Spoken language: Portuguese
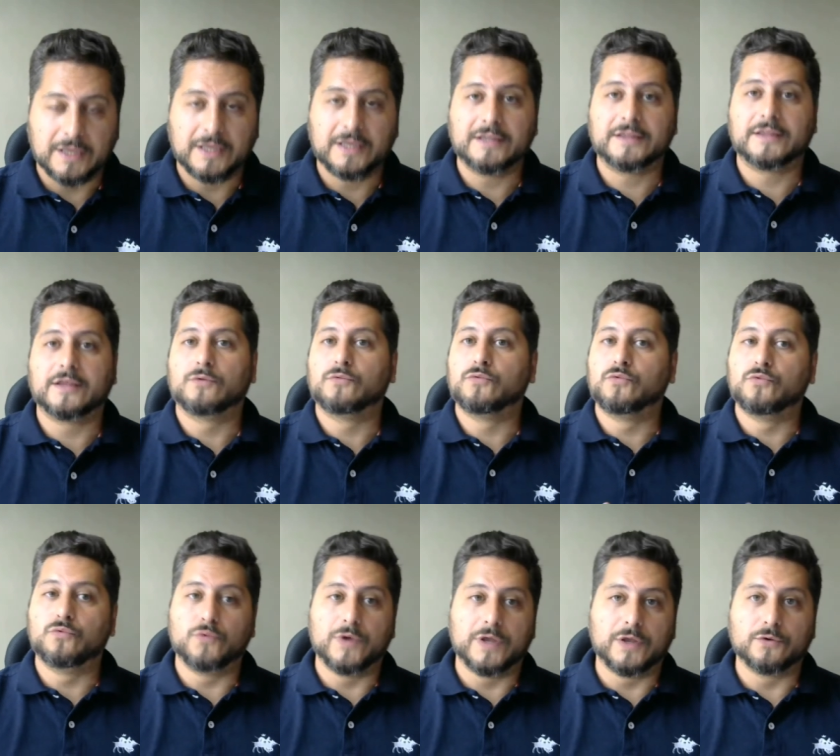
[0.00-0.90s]
Então,
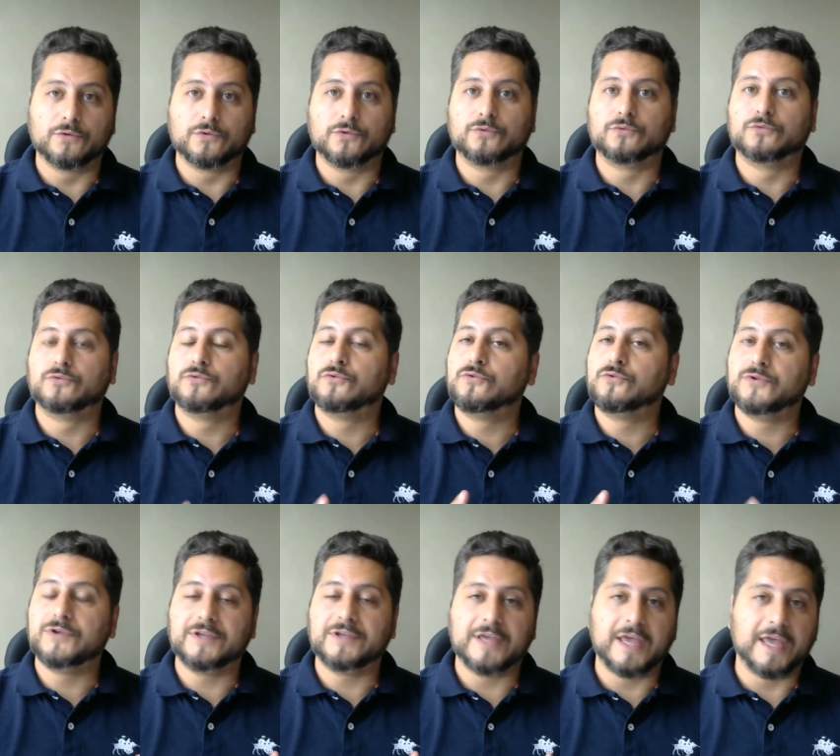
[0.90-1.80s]
o euro, o
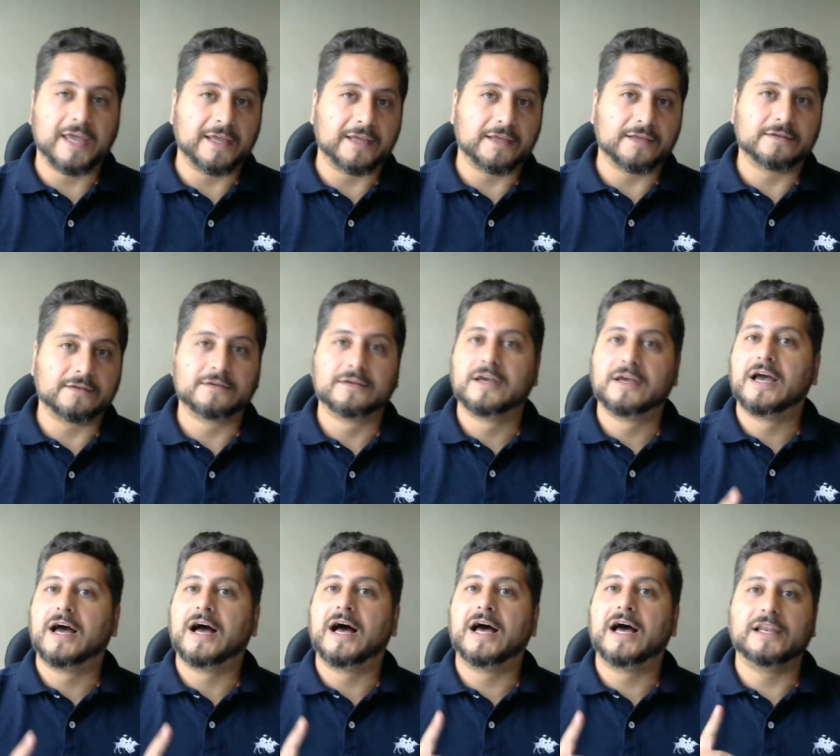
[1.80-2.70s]
ien,
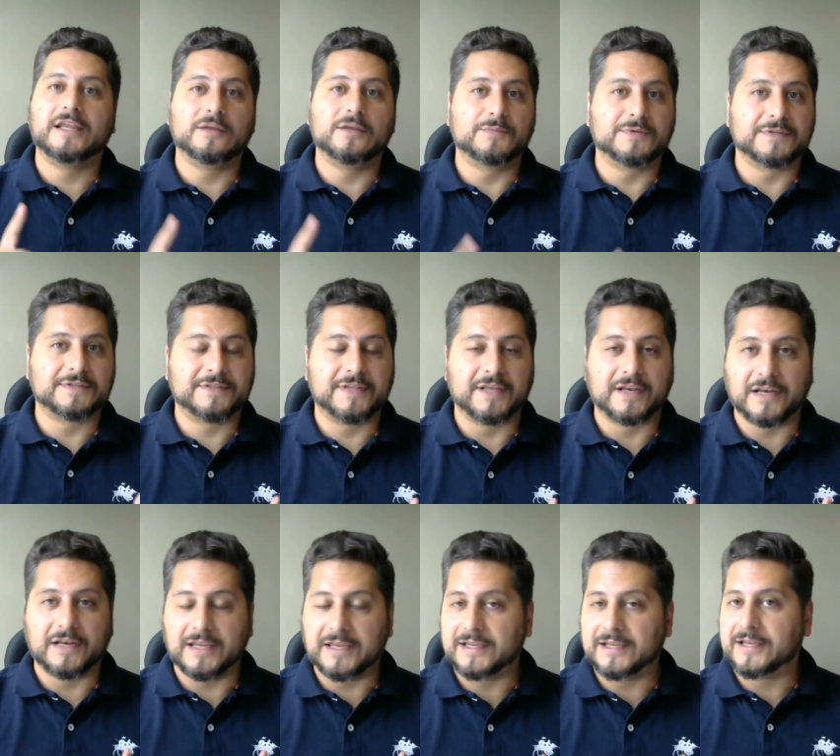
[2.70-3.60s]
a libra
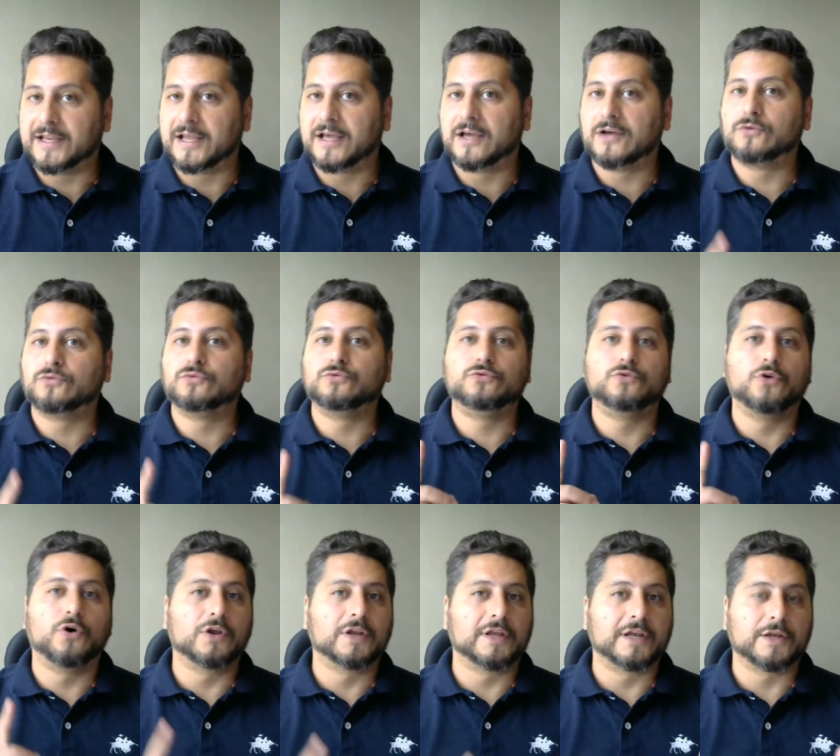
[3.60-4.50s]
esterlina, o
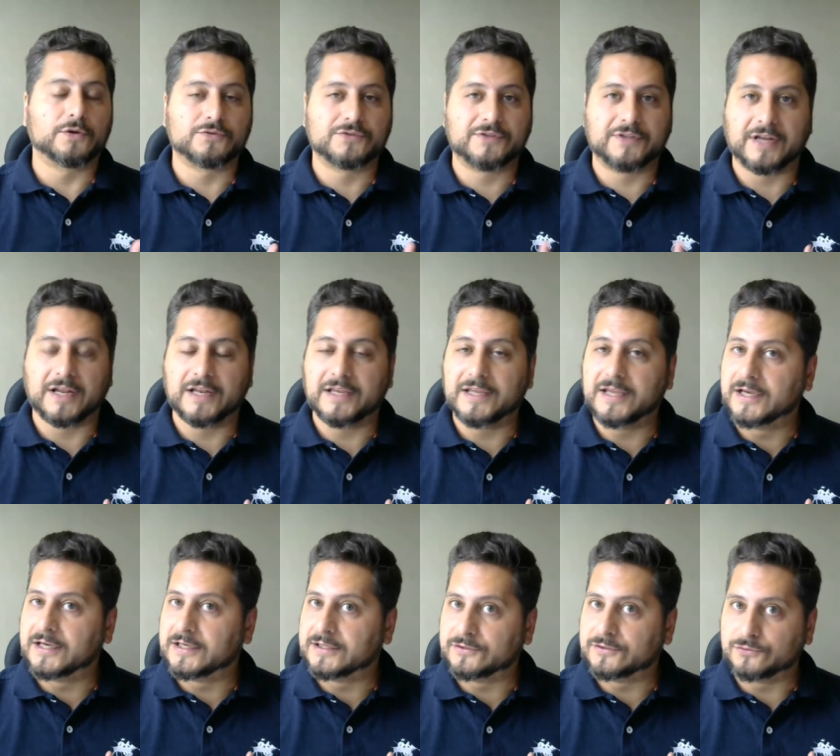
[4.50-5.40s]
dólar
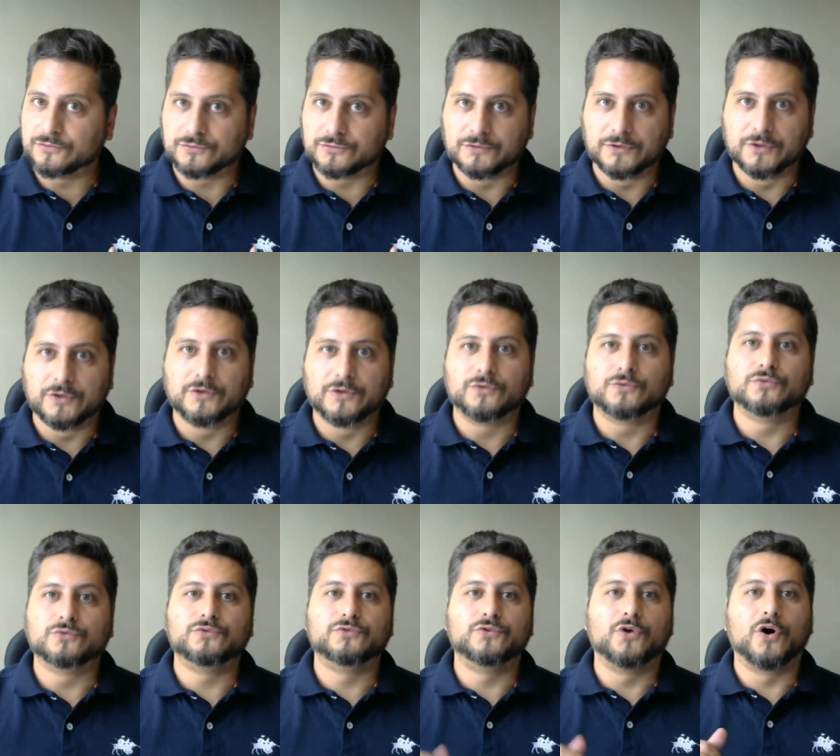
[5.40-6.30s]
australiano,
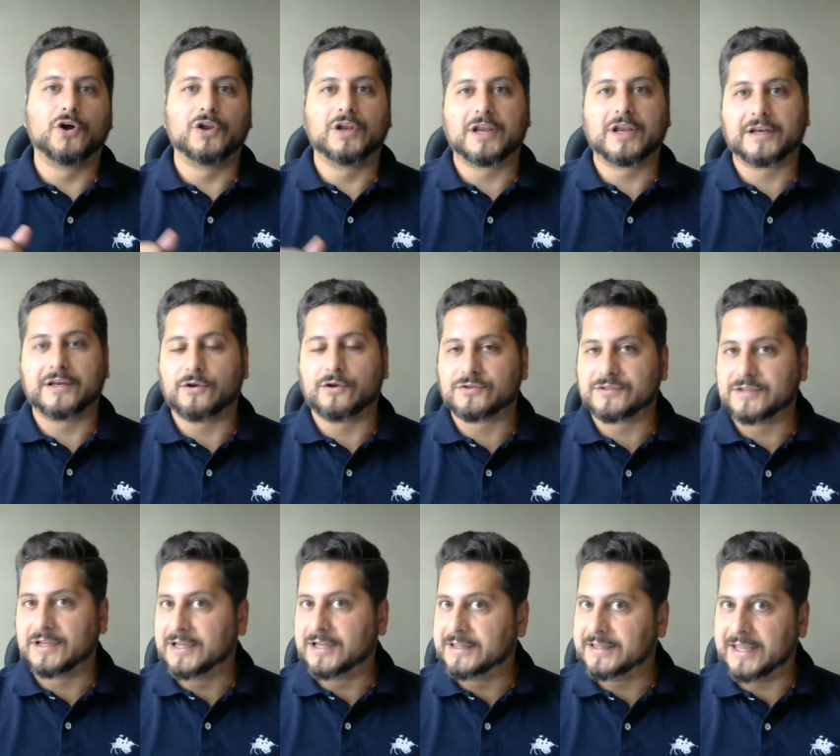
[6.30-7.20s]
o dólar
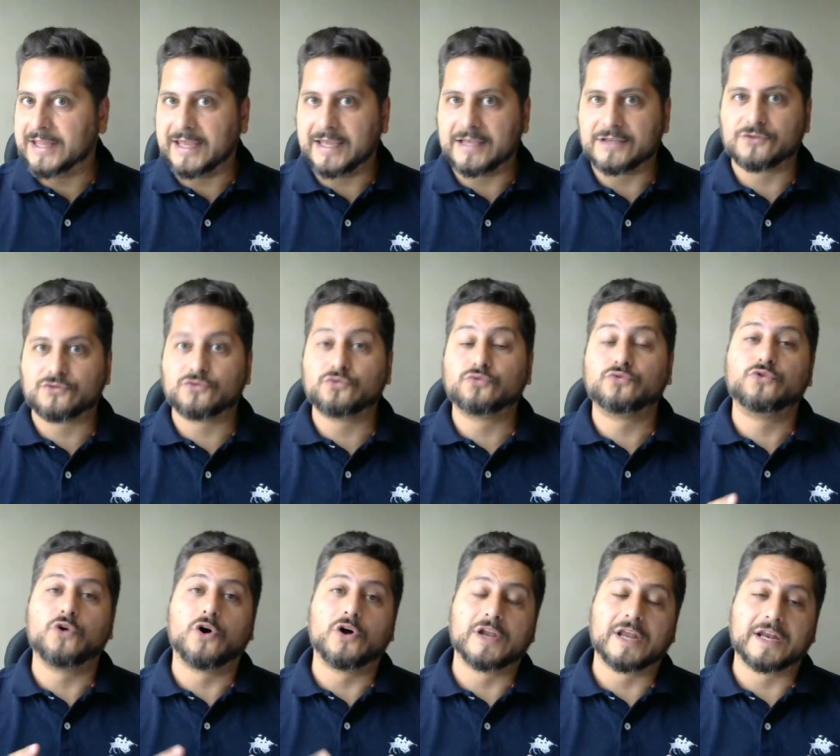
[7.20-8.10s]
neozelandês, o
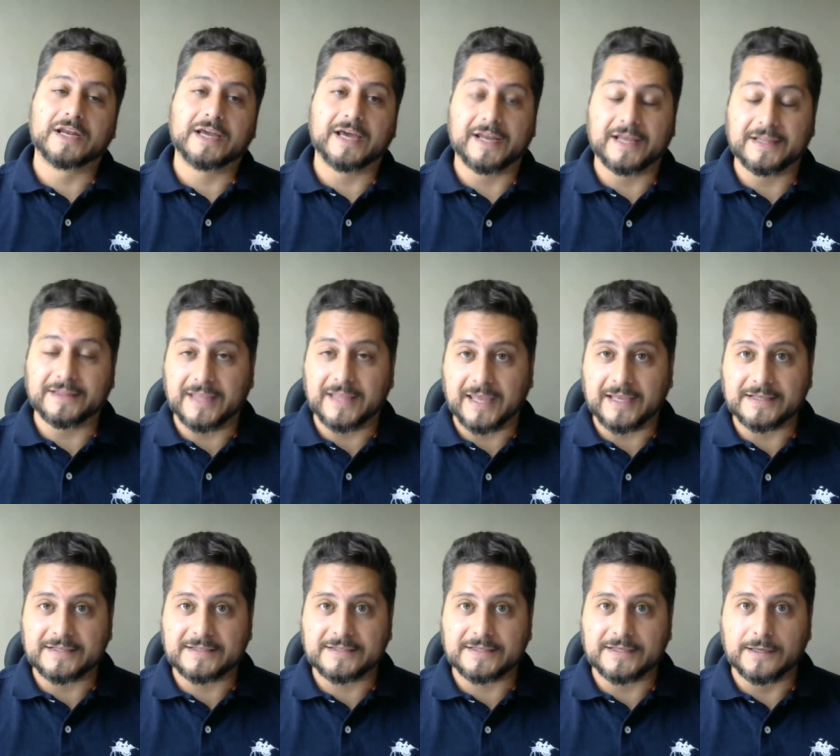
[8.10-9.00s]
dólar
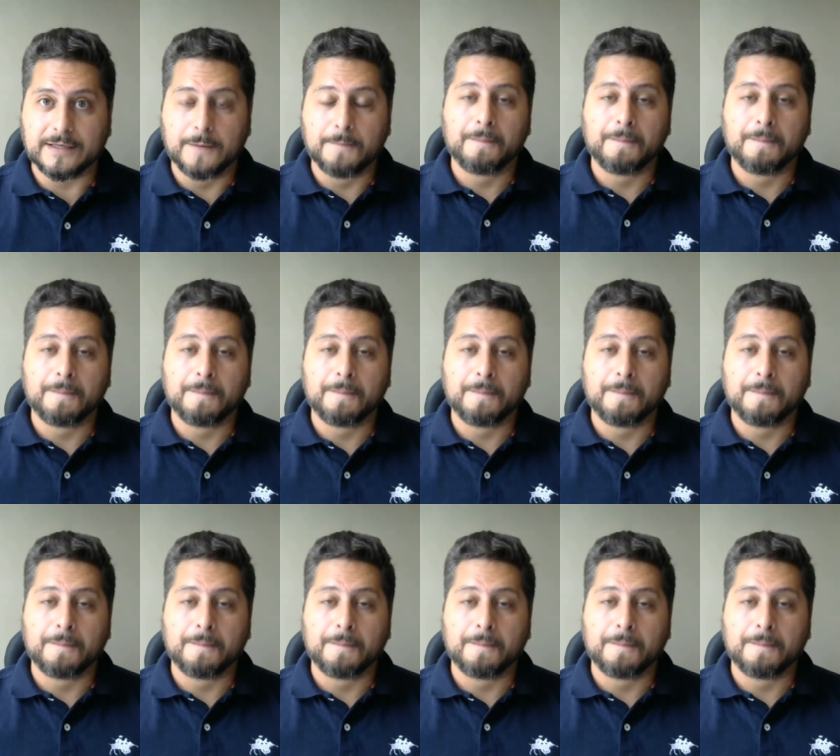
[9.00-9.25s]
canadense.